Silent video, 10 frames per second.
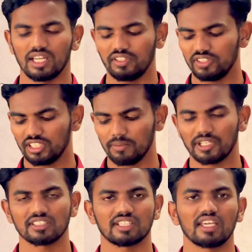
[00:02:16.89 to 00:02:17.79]

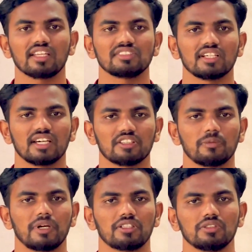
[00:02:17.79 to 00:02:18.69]
అదేవిధంగా మనకి సాయి కృష్ణ
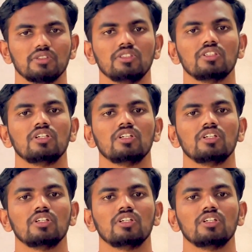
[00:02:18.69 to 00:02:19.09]
గారితో పాటు